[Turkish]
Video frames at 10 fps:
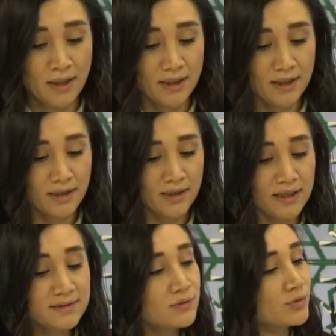Ee,
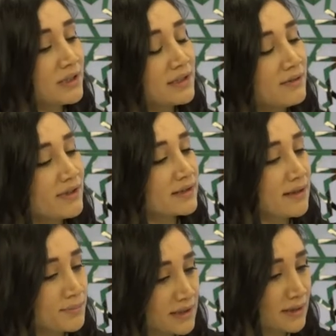Atatürk ilke ve
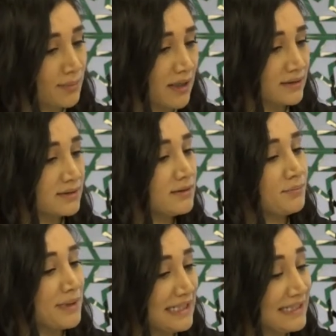inkılaplarına bağlı
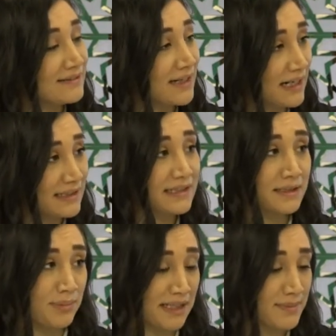milli
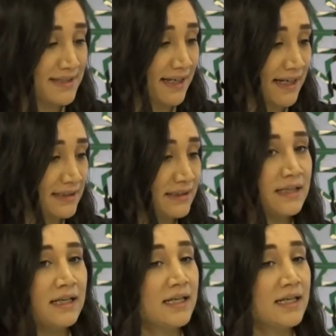değerlerini benimseyen,